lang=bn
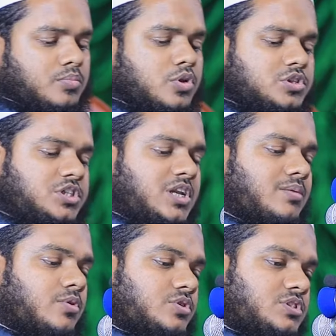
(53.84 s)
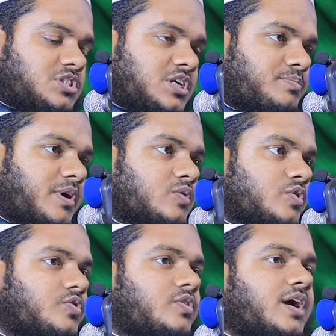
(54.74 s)
বলছিলাম হচ্ছে বানু
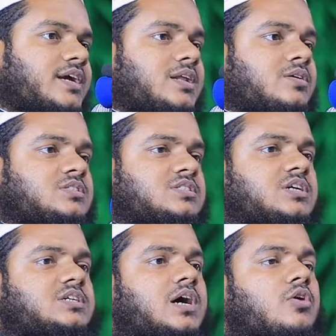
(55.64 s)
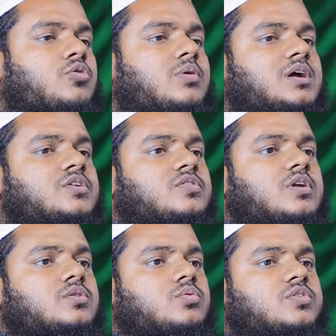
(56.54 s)
ইসরাইল হচ্ছে ইয়াকুব আলাহি
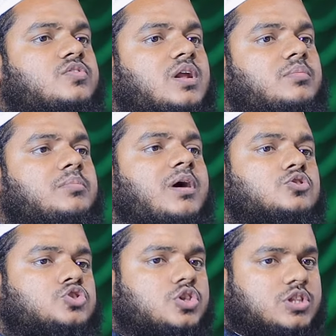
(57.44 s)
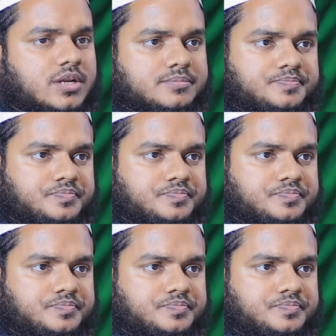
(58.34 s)
সালাতু আসসালামের বারো সন্তান